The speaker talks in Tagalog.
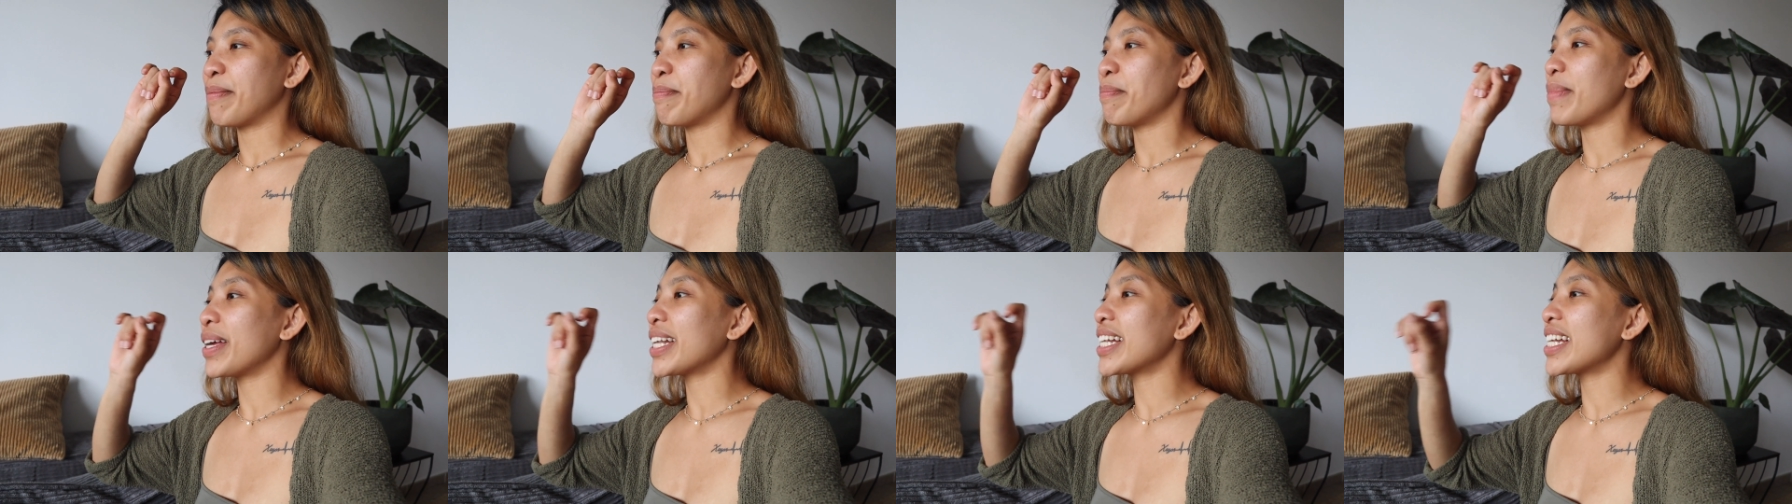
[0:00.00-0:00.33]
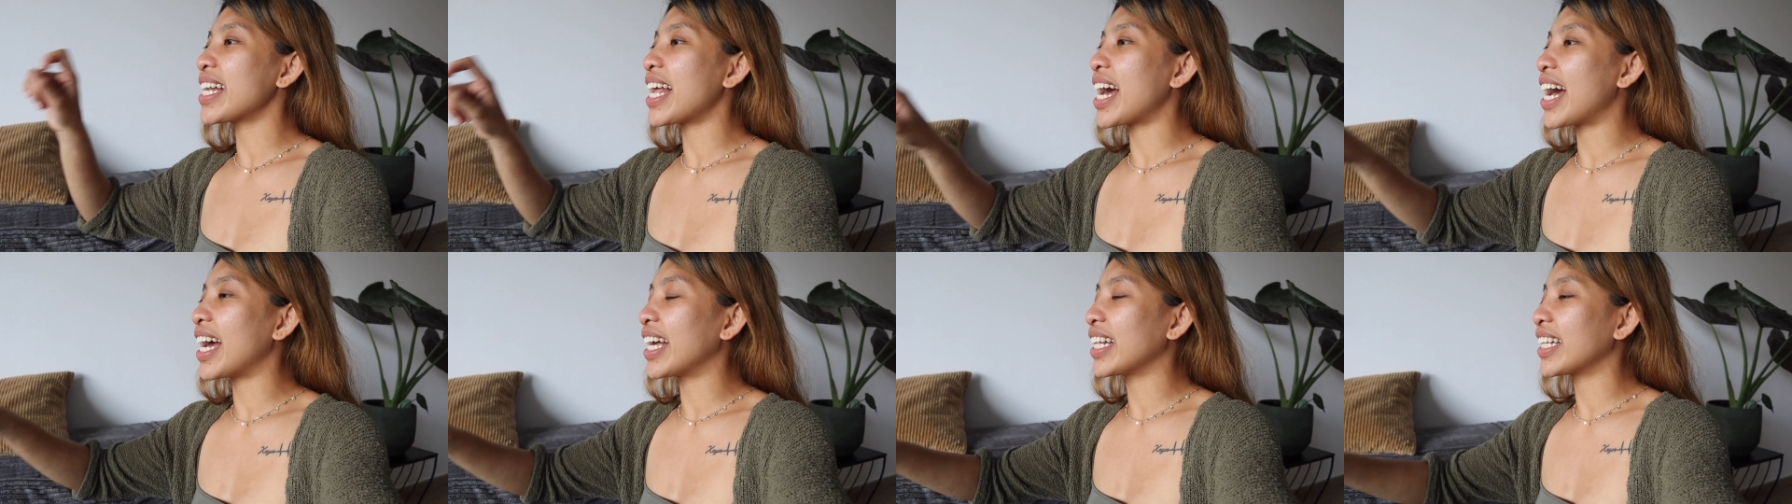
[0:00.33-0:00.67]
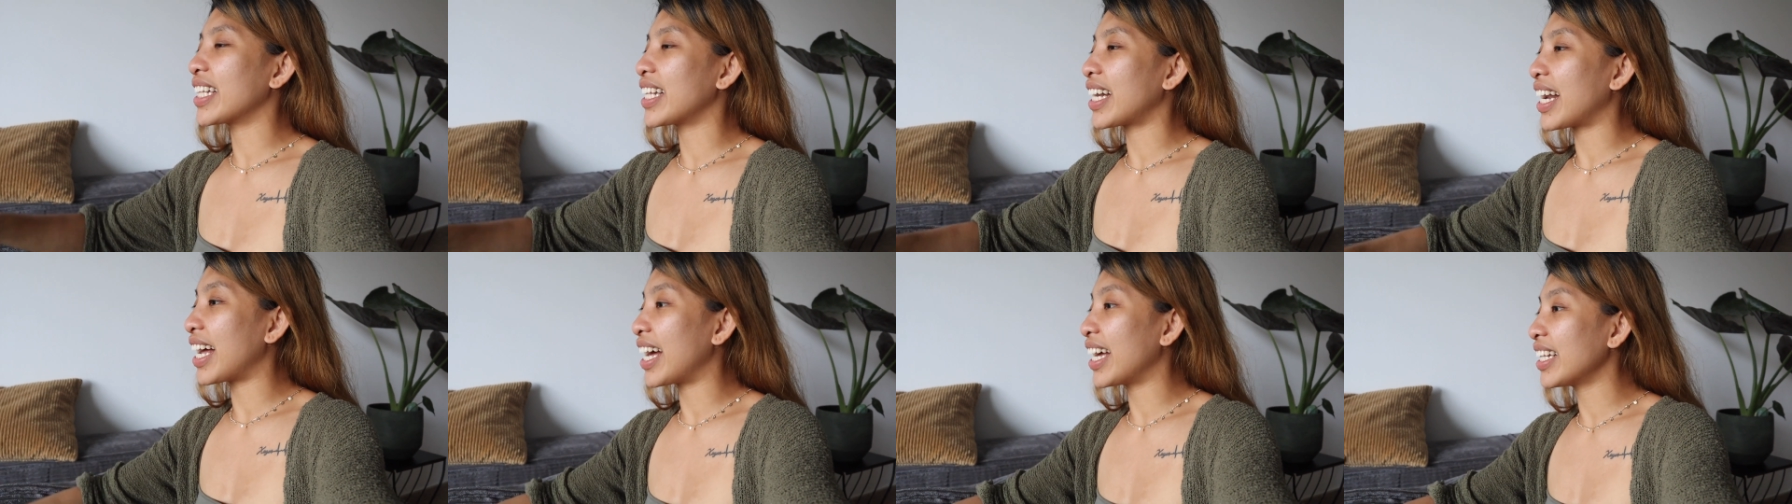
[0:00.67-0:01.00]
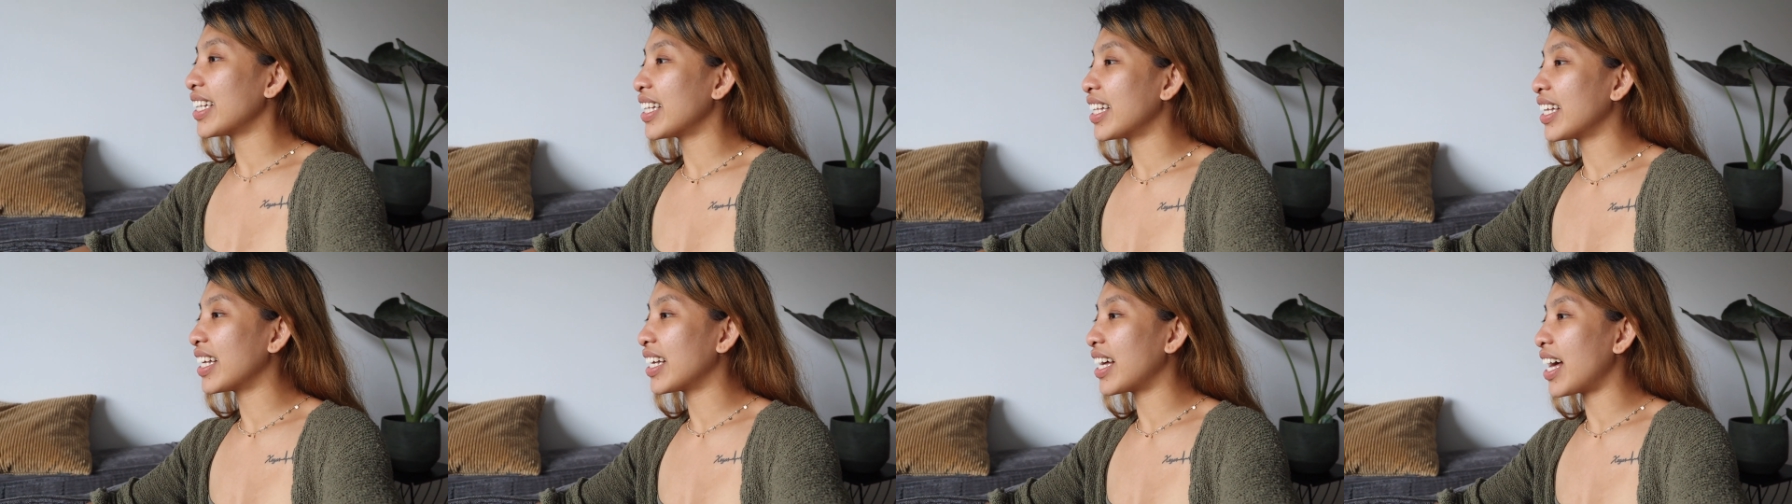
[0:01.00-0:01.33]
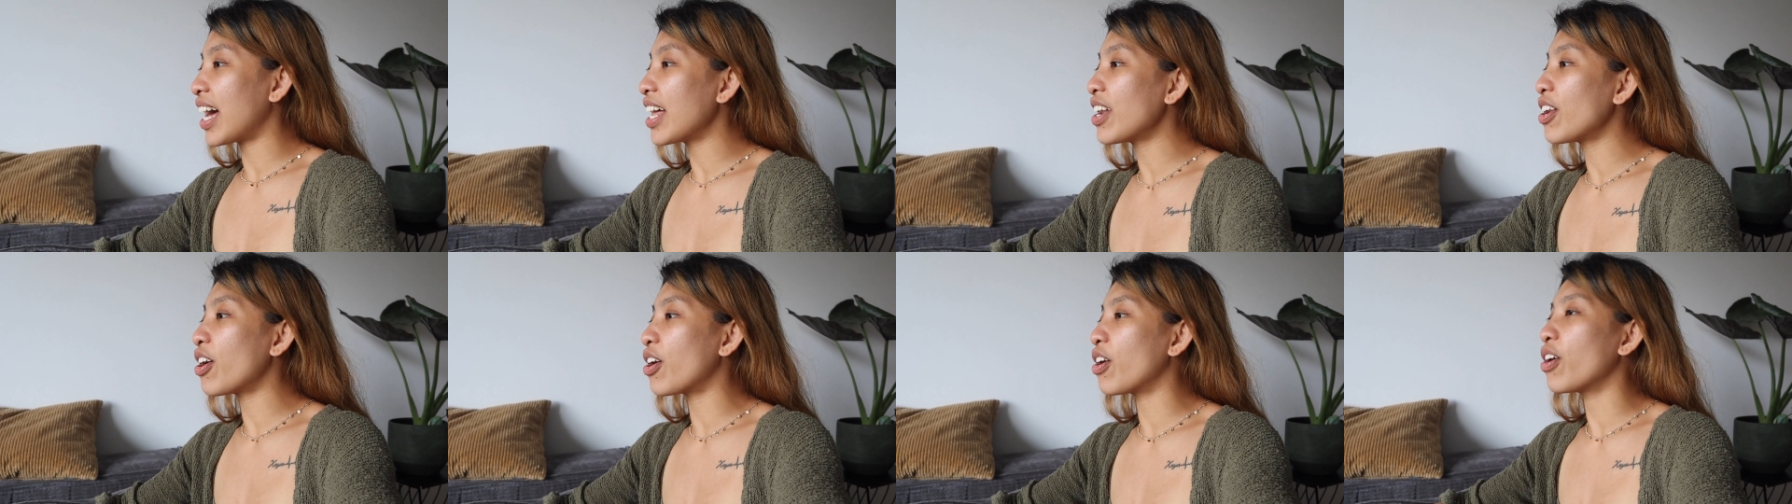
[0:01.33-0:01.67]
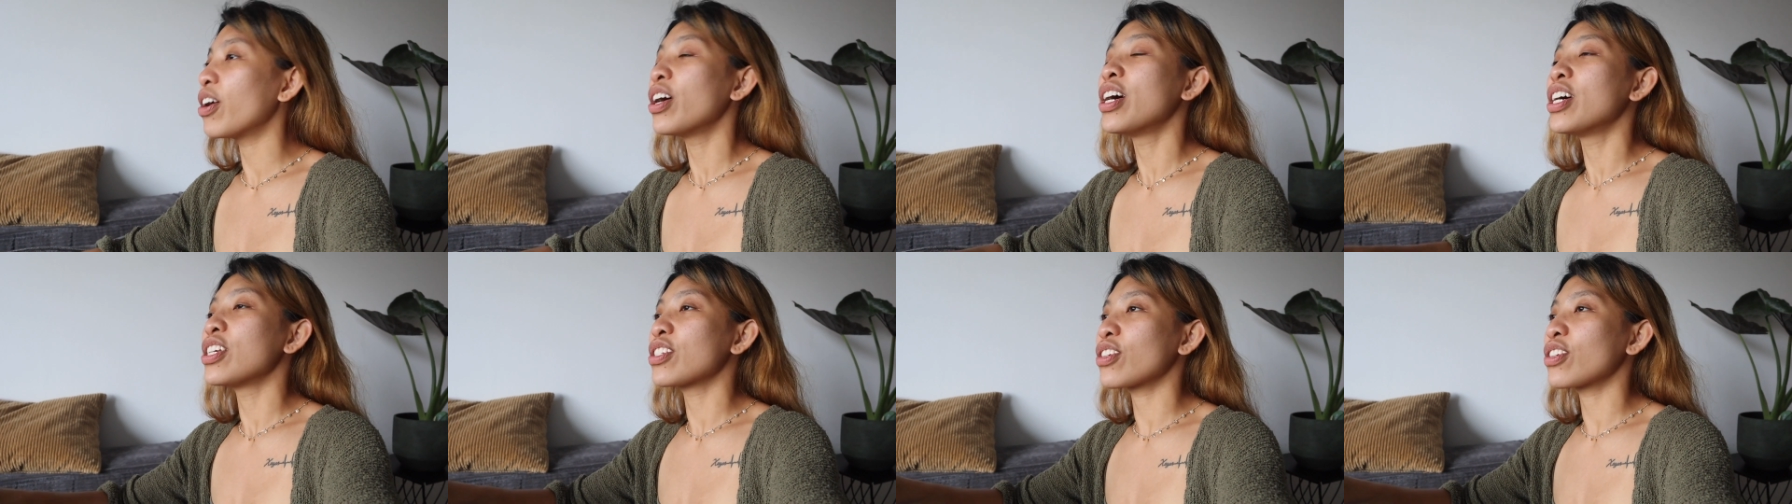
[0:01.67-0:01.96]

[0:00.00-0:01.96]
Midnight, right? Ano?